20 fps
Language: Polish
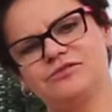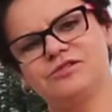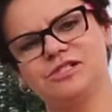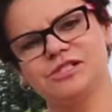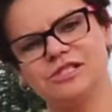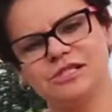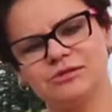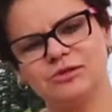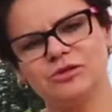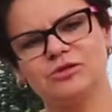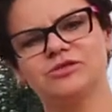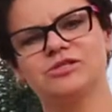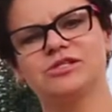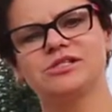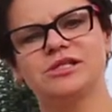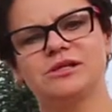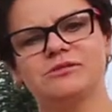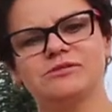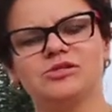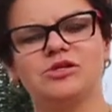wszystkim
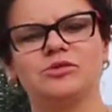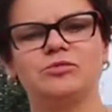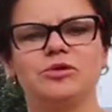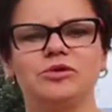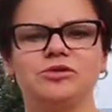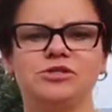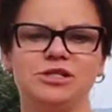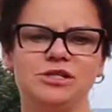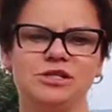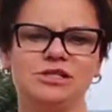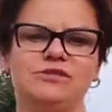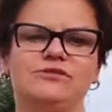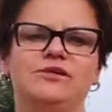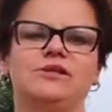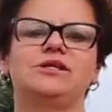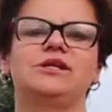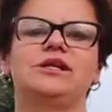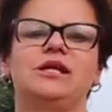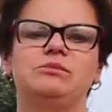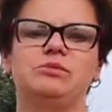korzystam z dobrodziejstwa
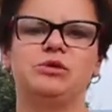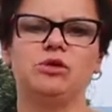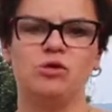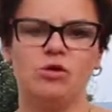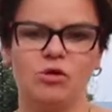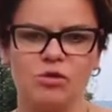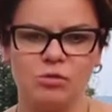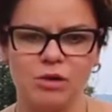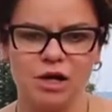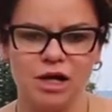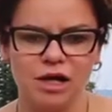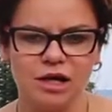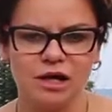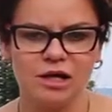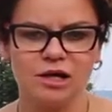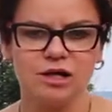terapii HOMA,